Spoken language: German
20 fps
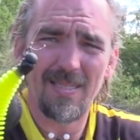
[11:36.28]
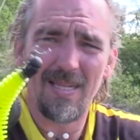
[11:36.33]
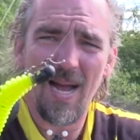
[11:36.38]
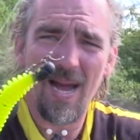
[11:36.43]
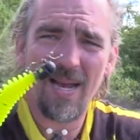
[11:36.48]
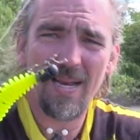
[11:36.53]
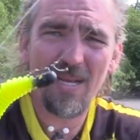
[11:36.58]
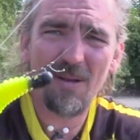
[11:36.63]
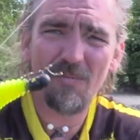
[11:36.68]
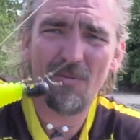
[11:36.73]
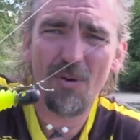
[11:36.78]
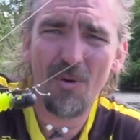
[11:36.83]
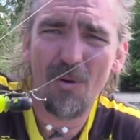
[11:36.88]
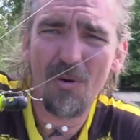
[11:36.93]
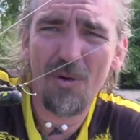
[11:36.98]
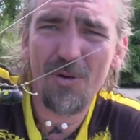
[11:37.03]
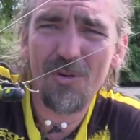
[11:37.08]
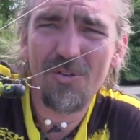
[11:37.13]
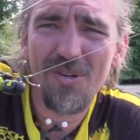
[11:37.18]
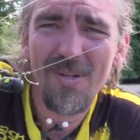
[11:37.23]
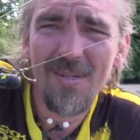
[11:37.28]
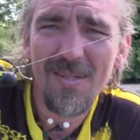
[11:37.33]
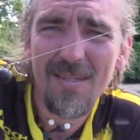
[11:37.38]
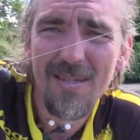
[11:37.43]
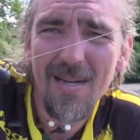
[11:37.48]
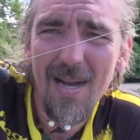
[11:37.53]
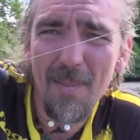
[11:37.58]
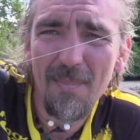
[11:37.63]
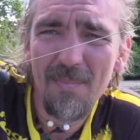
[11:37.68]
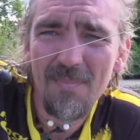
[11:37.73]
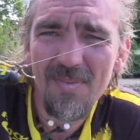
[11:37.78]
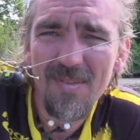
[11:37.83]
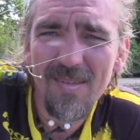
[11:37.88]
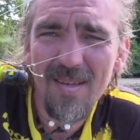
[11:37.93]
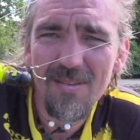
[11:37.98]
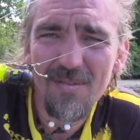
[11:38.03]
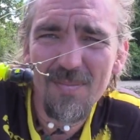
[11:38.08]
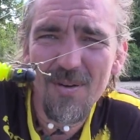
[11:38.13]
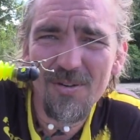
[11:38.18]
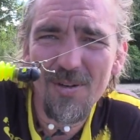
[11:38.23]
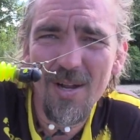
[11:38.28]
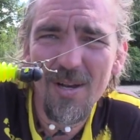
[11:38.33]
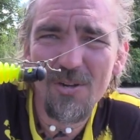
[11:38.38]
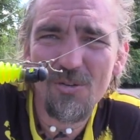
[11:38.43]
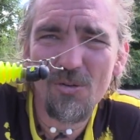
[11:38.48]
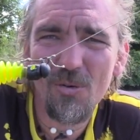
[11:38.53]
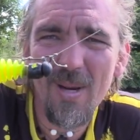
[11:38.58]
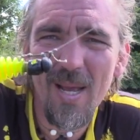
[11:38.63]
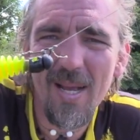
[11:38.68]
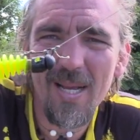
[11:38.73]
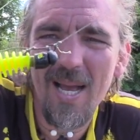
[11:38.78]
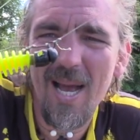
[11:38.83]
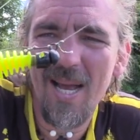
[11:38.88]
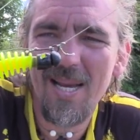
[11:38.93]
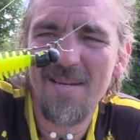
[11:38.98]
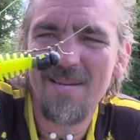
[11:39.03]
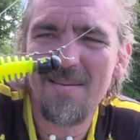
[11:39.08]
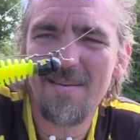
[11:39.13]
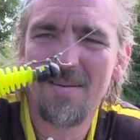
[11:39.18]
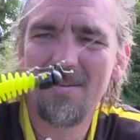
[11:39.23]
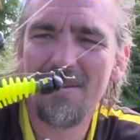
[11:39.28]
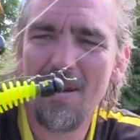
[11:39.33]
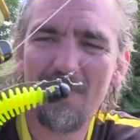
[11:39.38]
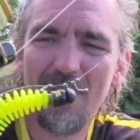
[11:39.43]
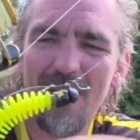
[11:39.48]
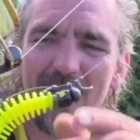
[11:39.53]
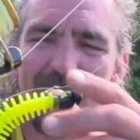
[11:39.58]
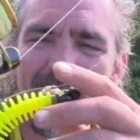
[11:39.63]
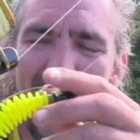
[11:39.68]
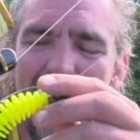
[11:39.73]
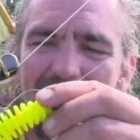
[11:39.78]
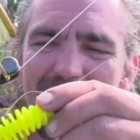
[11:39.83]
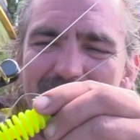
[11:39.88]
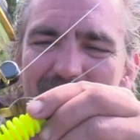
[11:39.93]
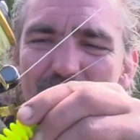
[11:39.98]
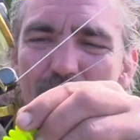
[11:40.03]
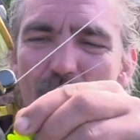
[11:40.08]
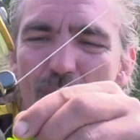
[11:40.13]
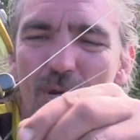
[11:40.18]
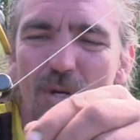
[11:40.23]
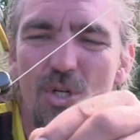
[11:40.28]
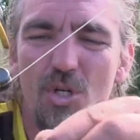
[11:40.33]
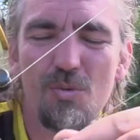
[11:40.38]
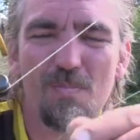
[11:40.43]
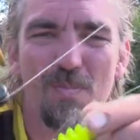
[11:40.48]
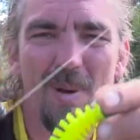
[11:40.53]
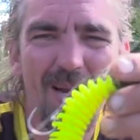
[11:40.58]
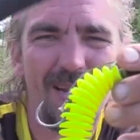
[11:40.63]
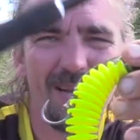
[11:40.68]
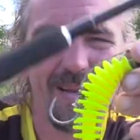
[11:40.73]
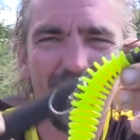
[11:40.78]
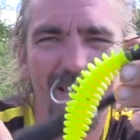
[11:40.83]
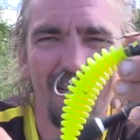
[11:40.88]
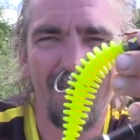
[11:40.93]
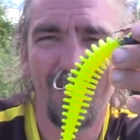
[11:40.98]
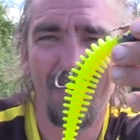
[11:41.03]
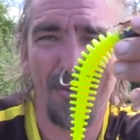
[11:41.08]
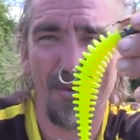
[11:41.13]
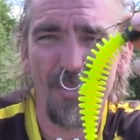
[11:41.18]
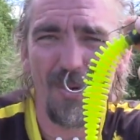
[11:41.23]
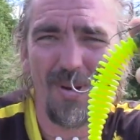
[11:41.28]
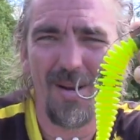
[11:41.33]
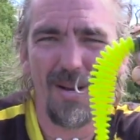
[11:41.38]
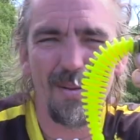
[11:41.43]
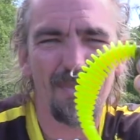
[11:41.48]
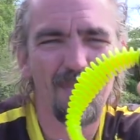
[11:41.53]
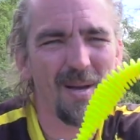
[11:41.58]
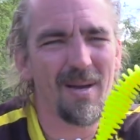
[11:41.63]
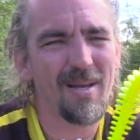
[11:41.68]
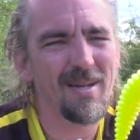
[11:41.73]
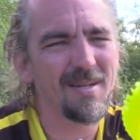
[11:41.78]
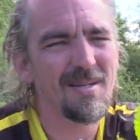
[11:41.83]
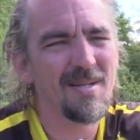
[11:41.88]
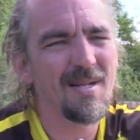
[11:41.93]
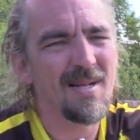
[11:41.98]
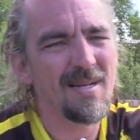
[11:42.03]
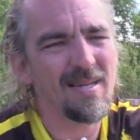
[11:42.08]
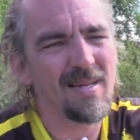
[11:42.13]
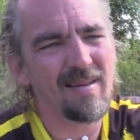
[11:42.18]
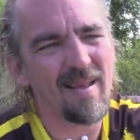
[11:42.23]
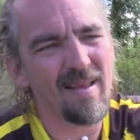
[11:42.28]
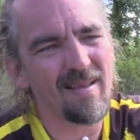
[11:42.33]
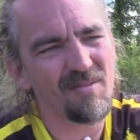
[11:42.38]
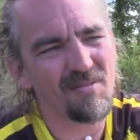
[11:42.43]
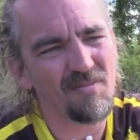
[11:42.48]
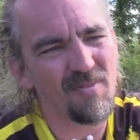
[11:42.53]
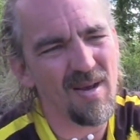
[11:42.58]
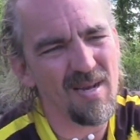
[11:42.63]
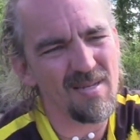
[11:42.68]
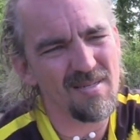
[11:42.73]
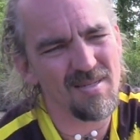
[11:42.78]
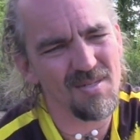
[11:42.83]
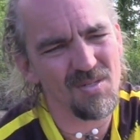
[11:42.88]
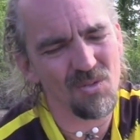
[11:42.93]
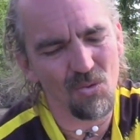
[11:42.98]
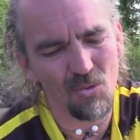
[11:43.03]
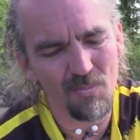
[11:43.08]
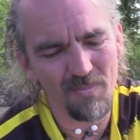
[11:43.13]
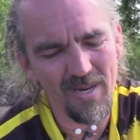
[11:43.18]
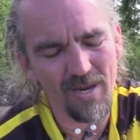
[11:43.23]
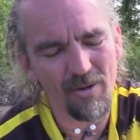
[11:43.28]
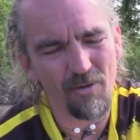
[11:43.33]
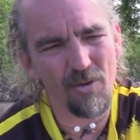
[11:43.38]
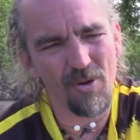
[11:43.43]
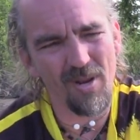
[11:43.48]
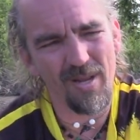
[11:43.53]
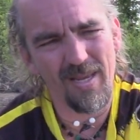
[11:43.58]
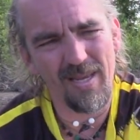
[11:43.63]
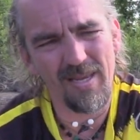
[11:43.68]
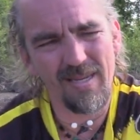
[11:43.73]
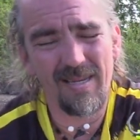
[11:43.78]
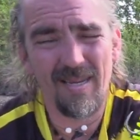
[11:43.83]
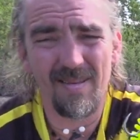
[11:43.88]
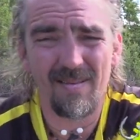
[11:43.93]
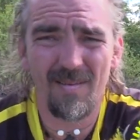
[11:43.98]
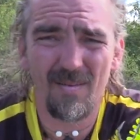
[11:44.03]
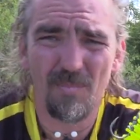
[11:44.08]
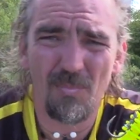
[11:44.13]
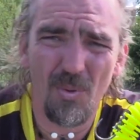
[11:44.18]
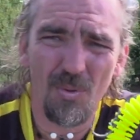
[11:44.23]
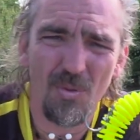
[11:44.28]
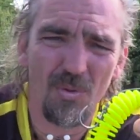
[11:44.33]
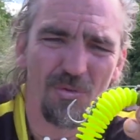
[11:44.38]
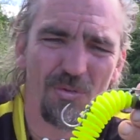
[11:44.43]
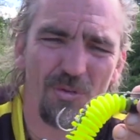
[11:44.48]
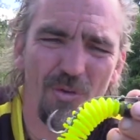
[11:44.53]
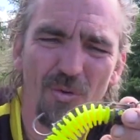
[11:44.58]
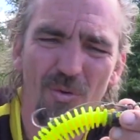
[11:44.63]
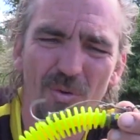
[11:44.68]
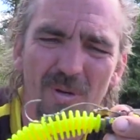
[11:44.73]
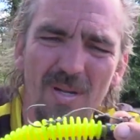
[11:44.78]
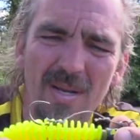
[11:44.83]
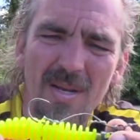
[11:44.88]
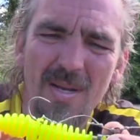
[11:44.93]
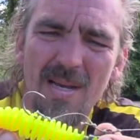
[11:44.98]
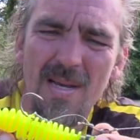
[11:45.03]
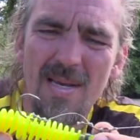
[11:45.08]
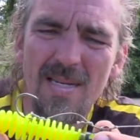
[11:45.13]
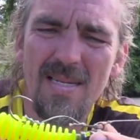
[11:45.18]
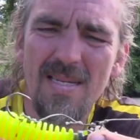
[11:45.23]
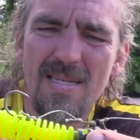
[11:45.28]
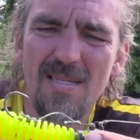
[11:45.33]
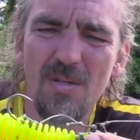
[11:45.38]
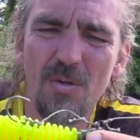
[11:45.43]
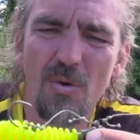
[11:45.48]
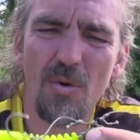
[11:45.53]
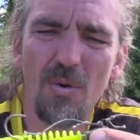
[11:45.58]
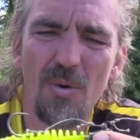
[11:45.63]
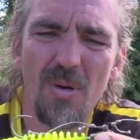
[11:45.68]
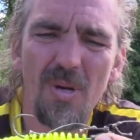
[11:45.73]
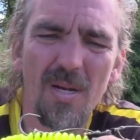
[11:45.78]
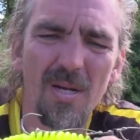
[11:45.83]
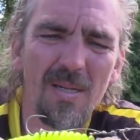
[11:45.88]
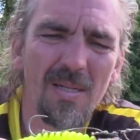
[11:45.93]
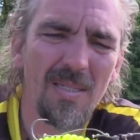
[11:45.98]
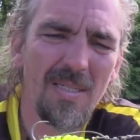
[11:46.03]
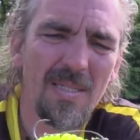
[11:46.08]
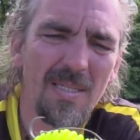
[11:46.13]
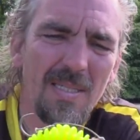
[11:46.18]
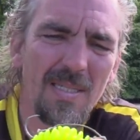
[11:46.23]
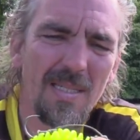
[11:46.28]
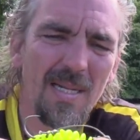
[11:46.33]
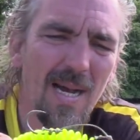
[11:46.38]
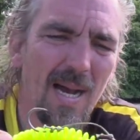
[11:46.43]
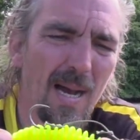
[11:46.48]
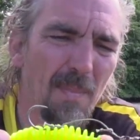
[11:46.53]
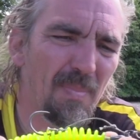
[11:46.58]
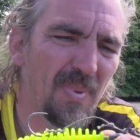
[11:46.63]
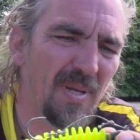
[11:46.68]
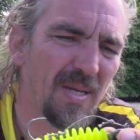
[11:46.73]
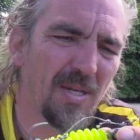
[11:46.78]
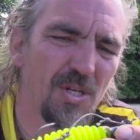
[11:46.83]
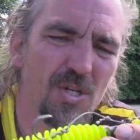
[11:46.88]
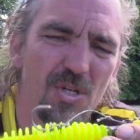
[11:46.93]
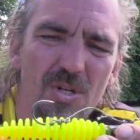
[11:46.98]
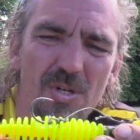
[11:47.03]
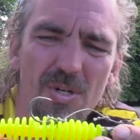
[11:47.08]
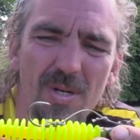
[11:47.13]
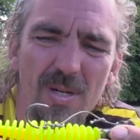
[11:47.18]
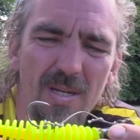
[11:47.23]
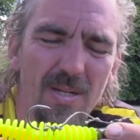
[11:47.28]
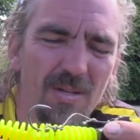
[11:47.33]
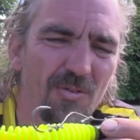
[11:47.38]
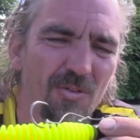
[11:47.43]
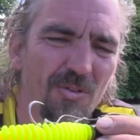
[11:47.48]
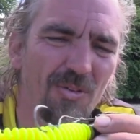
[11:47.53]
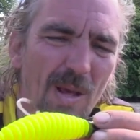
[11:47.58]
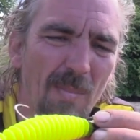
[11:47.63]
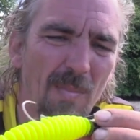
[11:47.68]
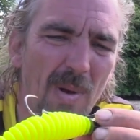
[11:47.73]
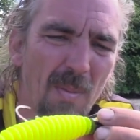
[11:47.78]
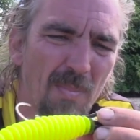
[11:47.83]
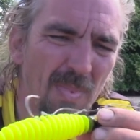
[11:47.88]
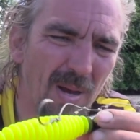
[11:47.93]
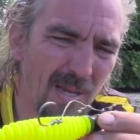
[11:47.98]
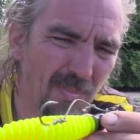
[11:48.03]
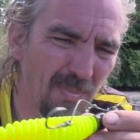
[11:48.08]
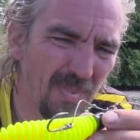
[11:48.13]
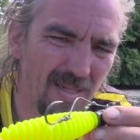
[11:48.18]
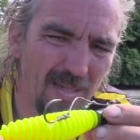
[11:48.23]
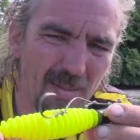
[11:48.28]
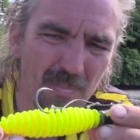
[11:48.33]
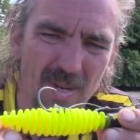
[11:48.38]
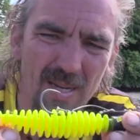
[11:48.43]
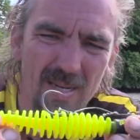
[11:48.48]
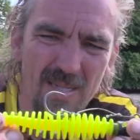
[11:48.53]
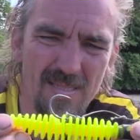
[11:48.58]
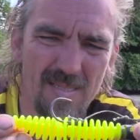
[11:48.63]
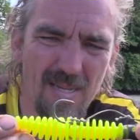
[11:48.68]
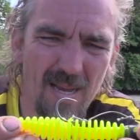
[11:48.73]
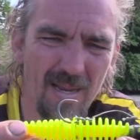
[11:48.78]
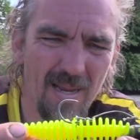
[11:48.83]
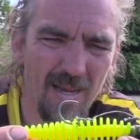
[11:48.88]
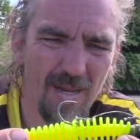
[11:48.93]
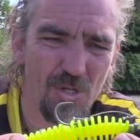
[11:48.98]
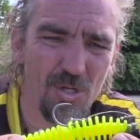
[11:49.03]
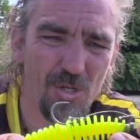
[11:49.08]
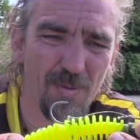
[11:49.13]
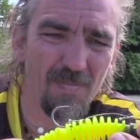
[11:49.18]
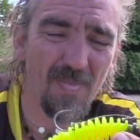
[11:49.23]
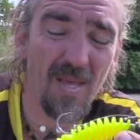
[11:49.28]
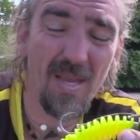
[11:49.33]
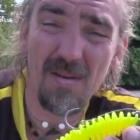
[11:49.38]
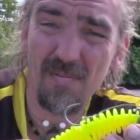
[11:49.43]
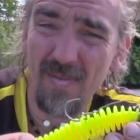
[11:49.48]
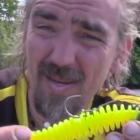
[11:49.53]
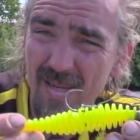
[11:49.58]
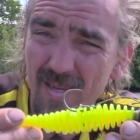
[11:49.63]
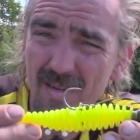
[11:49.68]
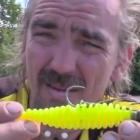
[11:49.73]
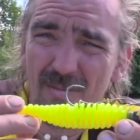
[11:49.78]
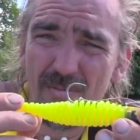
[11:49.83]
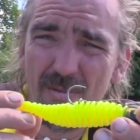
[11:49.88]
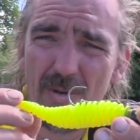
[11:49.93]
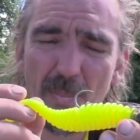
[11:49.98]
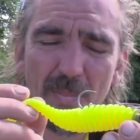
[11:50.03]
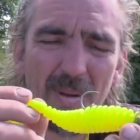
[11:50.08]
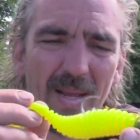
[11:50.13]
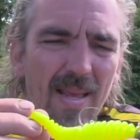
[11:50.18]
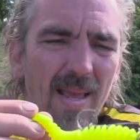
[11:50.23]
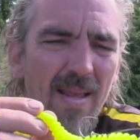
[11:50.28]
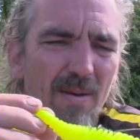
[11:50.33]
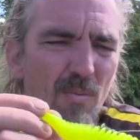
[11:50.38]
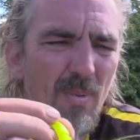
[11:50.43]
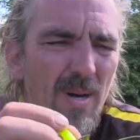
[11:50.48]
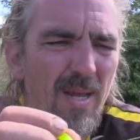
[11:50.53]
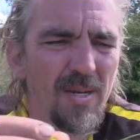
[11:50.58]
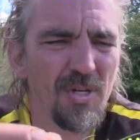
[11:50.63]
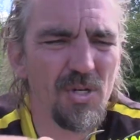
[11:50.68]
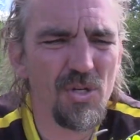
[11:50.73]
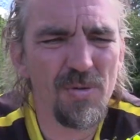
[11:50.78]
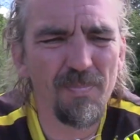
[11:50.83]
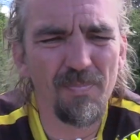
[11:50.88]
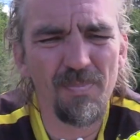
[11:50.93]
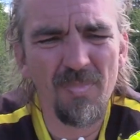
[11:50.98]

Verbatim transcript: Einige von euch haben es jetzt wahrscheinlich schon erkannt. Ich habe hier einen ganz neuen, spannenden Köder dabei. Die Testphase ist rum, der Köder geht jetzt in Produktion. Diesen Köder habe ich in Zusammenarbeit mit Dietmar Isayas entwickelt für die Black Hat Range.